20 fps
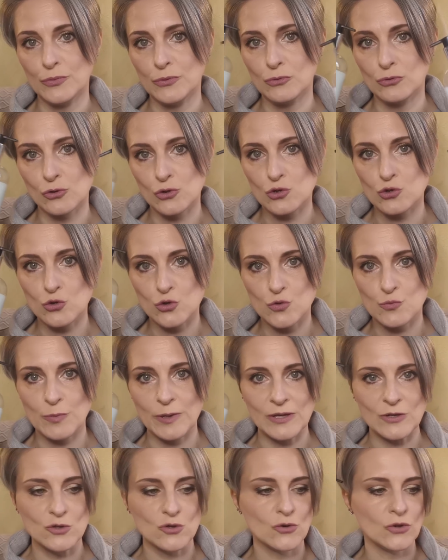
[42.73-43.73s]
piuttosto
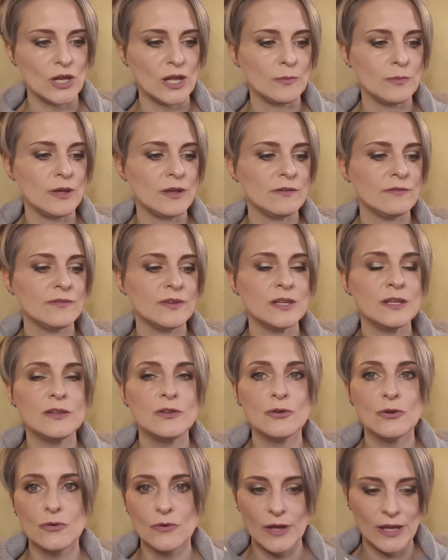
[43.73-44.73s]
spesso nei miei
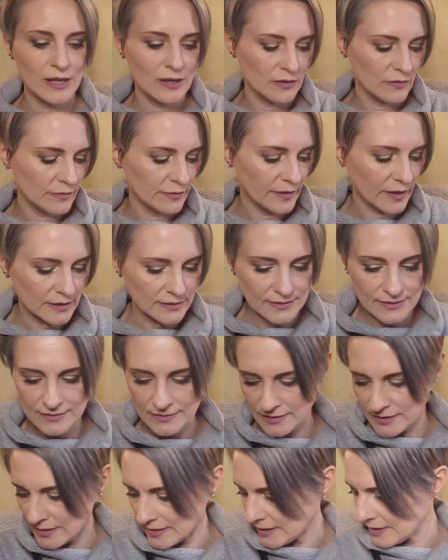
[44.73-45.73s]
video e infatti